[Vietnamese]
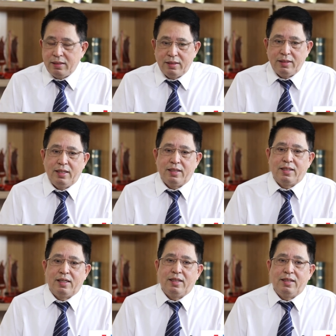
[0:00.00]
đương
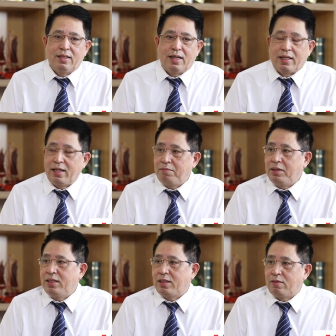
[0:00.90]
nhiên cái khả năng
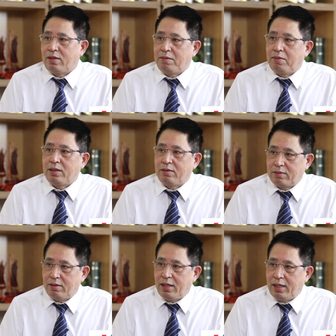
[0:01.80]
miễn dịch của người bệnh cũng
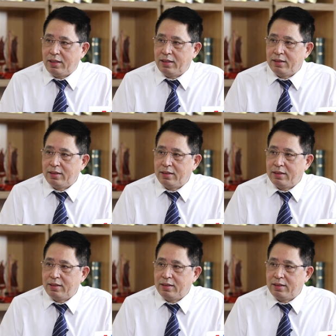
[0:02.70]
tốt lên